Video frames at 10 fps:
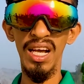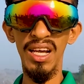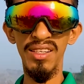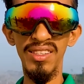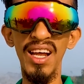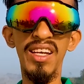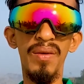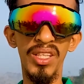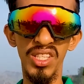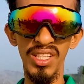আর ঠান্ডা
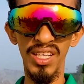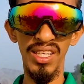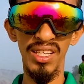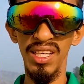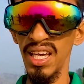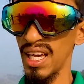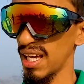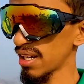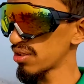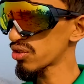বাতাস থাকে
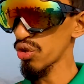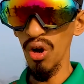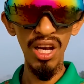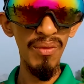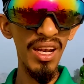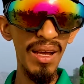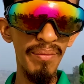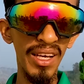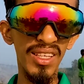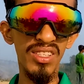এখন সকালবেলা
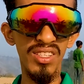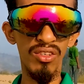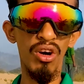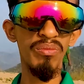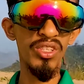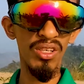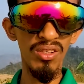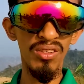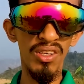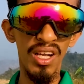বাতাস কম ছিল
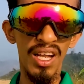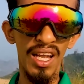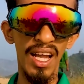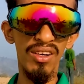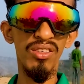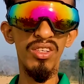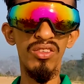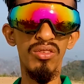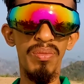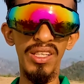এখন
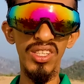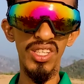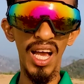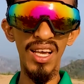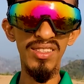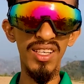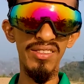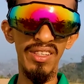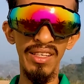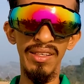কিন্তু বাতাস আস্তে
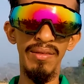আস্তে